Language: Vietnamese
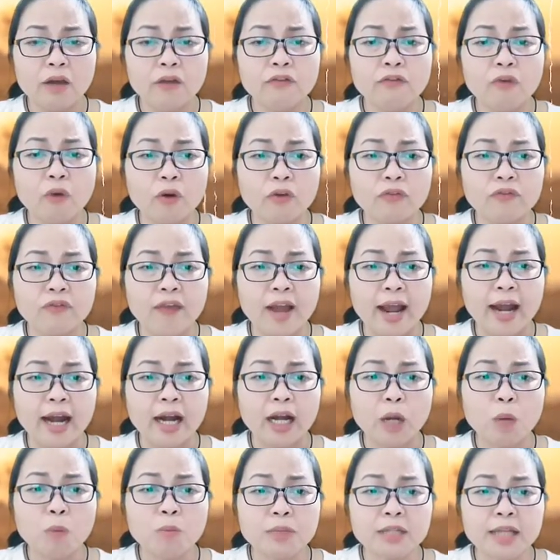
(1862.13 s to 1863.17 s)
Vội vàng
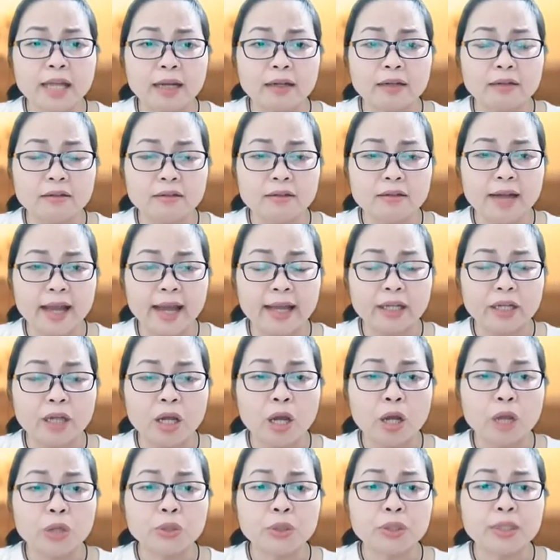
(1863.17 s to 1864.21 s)
đóng chặt cửa lại
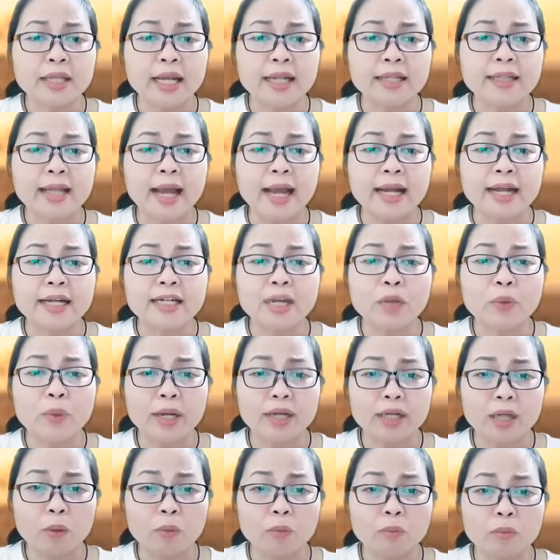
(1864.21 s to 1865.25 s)
rồi chạy thẳng ra
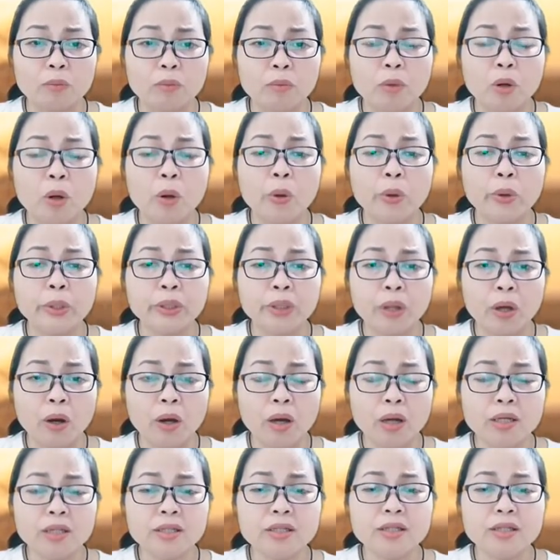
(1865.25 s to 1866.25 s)
ngoài đồng, ngồi đó